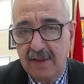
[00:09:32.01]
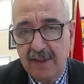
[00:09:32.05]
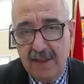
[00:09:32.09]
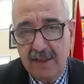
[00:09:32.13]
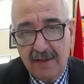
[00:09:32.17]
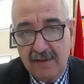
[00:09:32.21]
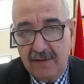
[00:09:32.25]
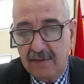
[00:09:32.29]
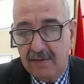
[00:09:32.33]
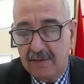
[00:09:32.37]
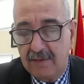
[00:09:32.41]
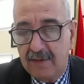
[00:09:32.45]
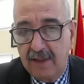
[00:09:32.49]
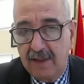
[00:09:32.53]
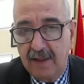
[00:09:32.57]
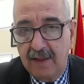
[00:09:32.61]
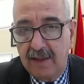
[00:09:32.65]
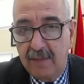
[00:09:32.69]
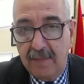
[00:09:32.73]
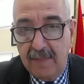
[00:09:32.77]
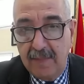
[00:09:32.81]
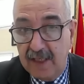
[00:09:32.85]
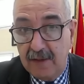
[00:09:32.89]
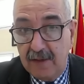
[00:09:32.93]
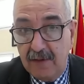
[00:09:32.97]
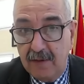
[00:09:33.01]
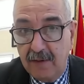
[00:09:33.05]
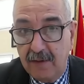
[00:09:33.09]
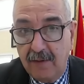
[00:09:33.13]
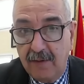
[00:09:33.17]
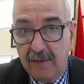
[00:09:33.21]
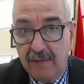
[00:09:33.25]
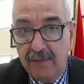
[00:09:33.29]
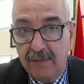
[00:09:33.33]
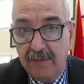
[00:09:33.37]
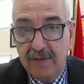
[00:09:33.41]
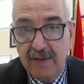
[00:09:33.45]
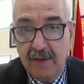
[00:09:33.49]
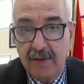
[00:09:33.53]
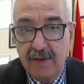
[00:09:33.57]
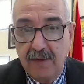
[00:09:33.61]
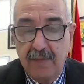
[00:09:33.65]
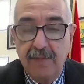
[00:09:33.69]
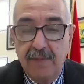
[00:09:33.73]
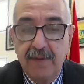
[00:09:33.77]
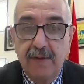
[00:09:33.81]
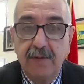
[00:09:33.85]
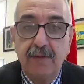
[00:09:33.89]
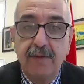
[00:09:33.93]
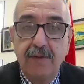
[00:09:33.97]
et sont on avait missions qu'on faisait
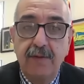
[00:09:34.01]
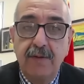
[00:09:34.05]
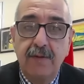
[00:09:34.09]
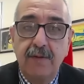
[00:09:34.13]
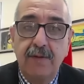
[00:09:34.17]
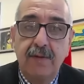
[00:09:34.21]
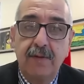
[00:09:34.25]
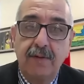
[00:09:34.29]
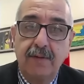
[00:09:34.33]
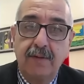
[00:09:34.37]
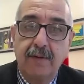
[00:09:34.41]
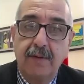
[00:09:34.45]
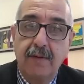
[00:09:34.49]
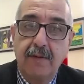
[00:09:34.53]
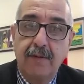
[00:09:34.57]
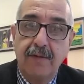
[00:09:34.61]
depuis toujours,